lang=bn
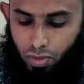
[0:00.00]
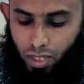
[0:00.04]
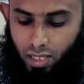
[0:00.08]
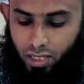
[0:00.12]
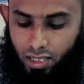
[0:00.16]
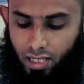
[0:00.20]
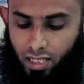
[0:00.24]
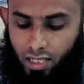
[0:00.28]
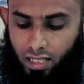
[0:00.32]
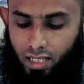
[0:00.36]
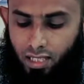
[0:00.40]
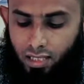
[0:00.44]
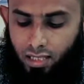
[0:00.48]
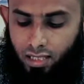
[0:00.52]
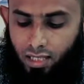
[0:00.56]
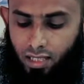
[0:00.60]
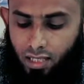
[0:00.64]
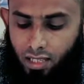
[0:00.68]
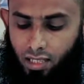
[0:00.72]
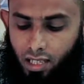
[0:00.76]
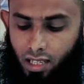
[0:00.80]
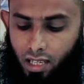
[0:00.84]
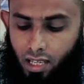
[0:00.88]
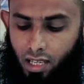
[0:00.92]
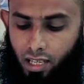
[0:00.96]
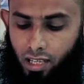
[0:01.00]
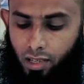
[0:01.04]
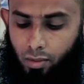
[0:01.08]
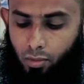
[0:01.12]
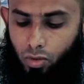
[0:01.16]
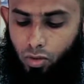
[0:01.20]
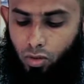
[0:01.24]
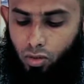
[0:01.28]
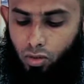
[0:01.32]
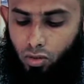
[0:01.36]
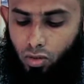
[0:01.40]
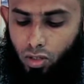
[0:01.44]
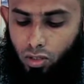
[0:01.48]
পার্সেন্ট আছে
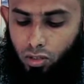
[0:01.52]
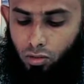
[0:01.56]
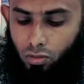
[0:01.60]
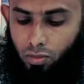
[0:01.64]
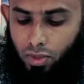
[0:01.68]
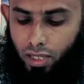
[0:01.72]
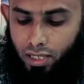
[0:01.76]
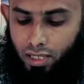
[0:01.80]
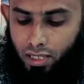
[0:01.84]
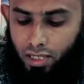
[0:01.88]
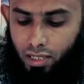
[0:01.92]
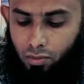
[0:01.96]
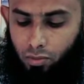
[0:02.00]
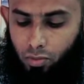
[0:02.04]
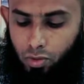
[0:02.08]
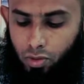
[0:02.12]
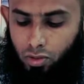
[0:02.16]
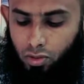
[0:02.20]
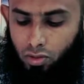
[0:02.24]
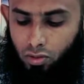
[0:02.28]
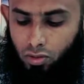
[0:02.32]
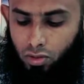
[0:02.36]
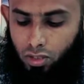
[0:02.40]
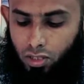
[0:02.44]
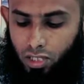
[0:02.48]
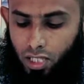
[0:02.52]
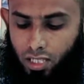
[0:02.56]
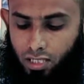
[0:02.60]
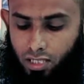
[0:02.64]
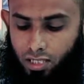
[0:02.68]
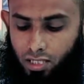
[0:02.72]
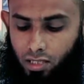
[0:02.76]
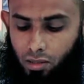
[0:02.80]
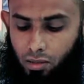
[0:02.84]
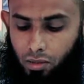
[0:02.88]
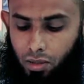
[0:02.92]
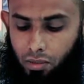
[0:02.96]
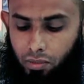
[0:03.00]
এবং কত পার্সেন্ট পর্যন্ত চার্জ
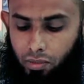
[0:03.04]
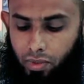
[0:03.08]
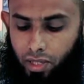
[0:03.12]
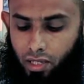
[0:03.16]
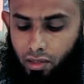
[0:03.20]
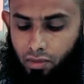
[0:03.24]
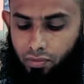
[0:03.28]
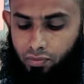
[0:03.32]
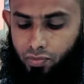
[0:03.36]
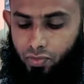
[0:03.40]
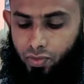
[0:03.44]
দিতে পারবেন